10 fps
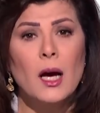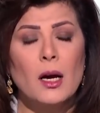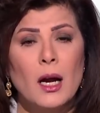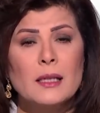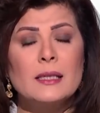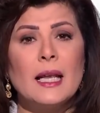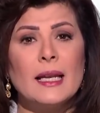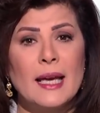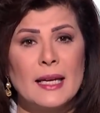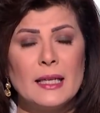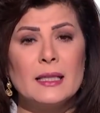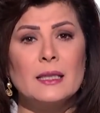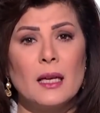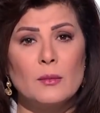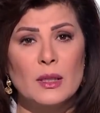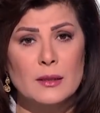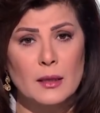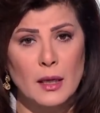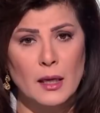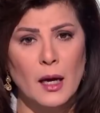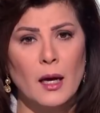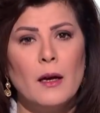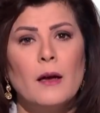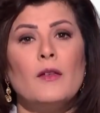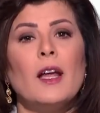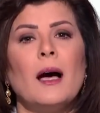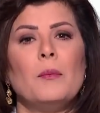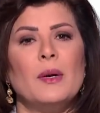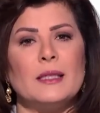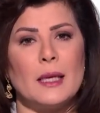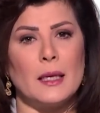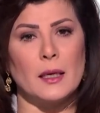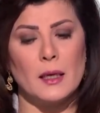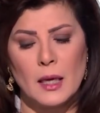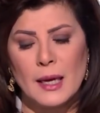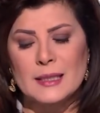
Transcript: رأس الكنيسة المصرية في العباسية